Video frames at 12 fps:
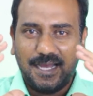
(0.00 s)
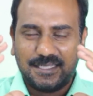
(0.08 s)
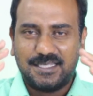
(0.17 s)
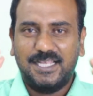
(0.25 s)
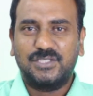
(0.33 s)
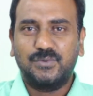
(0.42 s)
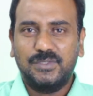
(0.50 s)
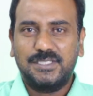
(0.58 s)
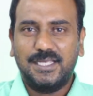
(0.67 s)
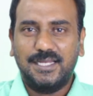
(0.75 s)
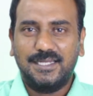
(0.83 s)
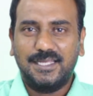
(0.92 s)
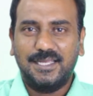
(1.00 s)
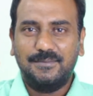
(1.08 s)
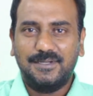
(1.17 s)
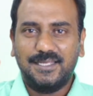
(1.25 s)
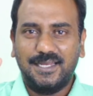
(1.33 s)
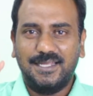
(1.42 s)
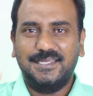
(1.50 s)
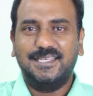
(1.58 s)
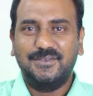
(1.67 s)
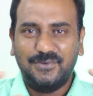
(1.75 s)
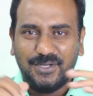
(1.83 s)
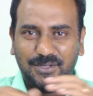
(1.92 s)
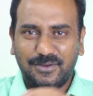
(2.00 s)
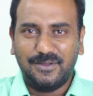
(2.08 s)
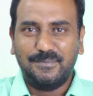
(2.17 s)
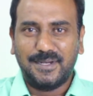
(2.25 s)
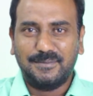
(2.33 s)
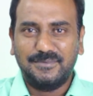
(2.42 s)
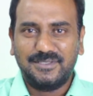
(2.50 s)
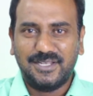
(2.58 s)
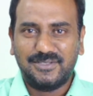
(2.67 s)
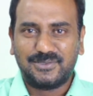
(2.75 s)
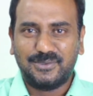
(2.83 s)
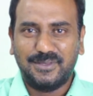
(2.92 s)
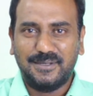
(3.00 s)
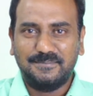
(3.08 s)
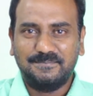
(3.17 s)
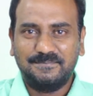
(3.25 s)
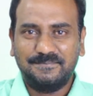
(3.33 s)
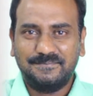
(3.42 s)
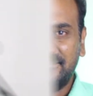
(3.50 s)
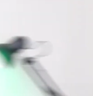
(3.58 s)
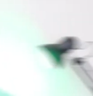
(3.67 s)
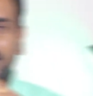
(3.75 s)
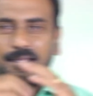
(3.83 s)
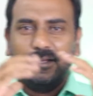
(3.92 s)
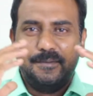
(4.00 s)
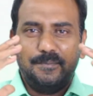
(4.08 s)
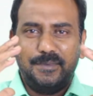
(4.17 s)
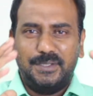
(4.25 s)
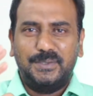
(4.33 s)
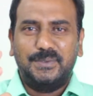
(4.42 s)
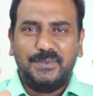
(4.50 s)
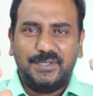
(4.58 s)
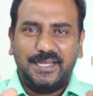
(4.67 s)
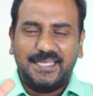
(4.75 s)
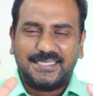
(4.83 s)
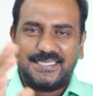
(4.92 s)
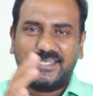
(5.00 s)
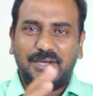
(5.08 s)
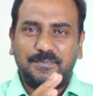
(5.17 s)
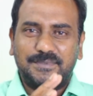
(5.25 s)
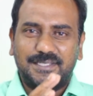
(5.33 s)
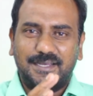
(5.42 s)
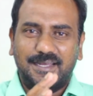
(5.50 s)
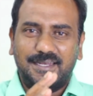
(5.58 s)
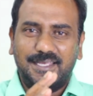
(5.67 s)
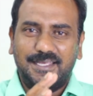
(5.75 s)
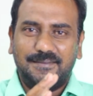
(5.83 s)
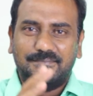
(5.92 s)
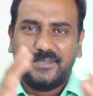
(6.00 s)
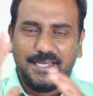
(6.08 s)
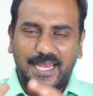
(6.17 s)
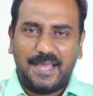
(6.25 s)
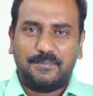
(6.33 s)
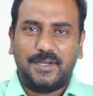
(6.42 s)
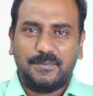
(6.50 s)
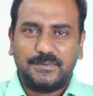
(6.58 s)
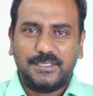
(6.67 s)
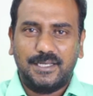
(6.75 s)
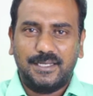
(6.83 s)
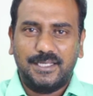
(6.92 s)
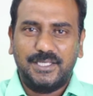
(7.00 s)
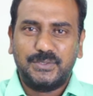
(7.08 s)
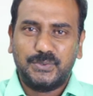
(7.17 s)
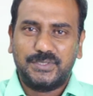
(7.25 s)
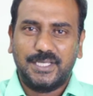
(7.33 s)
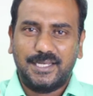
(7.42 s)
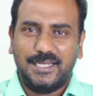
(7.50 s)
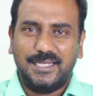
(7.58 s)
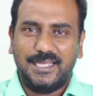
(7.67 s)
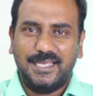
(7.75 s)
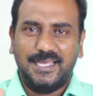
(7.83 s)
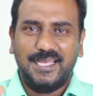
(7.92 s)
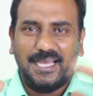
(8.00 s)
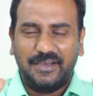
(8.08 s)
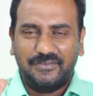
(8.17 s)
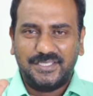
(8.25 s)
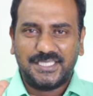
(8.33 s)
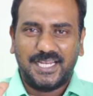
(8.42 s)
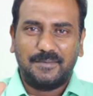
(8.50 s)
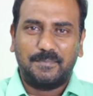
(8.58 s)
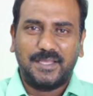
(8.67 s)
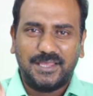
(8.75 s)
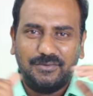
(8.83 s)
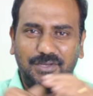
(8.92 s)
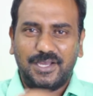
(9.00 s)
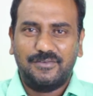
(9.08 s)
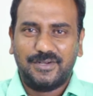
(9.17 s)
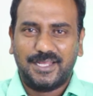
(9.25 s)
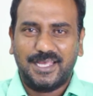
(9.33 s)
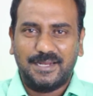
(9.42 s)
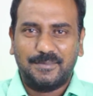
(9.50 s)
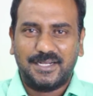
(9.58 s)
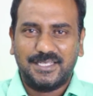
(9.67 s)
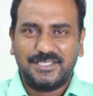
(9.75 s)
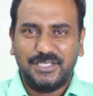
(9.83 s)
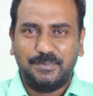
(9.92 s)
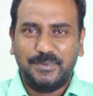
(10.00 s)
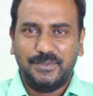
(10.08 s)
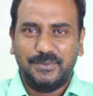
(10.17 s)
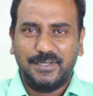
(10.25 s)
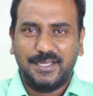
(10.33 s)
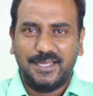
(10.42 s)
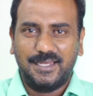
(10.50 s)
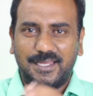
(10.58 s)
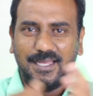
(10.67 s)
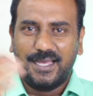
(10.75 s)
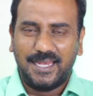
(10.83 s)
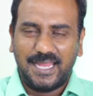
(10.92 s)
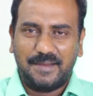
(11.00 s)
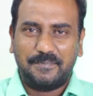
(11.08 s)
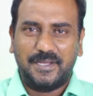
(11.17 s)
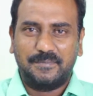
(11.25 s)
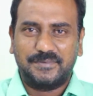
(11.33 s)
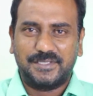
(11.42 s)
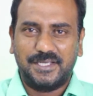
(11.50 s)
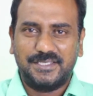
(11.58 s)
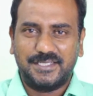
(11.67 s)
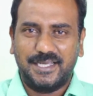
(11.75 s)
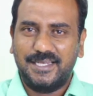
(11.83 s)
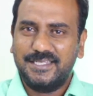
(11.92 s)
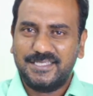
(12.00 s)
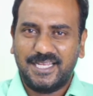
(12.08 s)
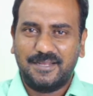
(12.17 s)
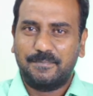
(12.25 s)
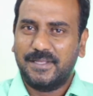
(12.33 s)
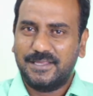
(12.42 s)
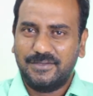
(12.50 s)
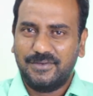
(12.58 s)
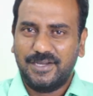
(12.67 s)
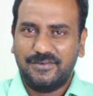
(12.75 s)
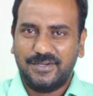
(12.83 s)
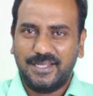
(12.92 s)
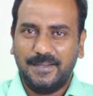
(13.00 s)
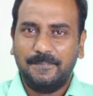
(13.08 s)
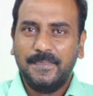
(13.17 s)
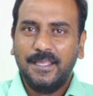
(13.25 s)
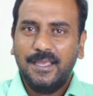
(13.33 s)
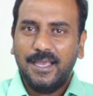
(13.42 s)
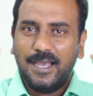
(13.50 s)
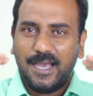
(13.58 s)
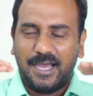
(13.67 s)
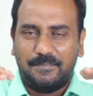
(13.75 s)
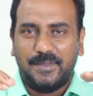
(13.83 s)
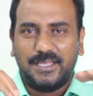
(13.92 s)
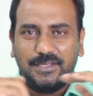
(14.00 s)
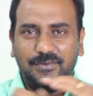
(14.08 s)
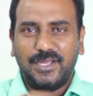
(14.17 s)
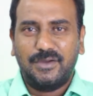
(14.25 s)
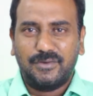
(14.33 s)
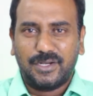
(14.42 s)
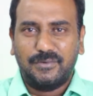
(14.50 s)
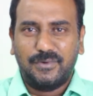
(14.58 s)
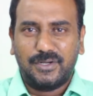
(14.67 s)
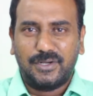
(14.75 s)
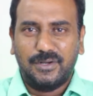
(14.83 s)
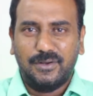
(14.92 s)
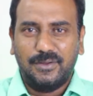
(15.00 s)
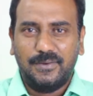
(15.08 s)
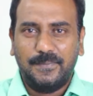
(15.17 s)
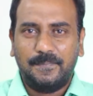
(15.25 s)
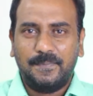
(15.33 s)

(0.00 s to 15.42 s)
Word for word: అసలు ఎస్ఓసి అంటే ఏమిటి అనేది ఈ వీడియోలో మనం తెలుసుకుందాం మీరు డెస్క్టాప్స్ కానీ ల్యాప్టాప్స్ కానీ చూశారంటే అవి చాలా పెద్దవిగా ఉంటాయి అన్నమాట సిపియూలు కానీ ఆ ల్యాప్టాప్ సైజు కానీ చాలా పెద్దవిగా ఉంటాయి ఆ పెద్దవిగా ఉన్న వాటిల్లో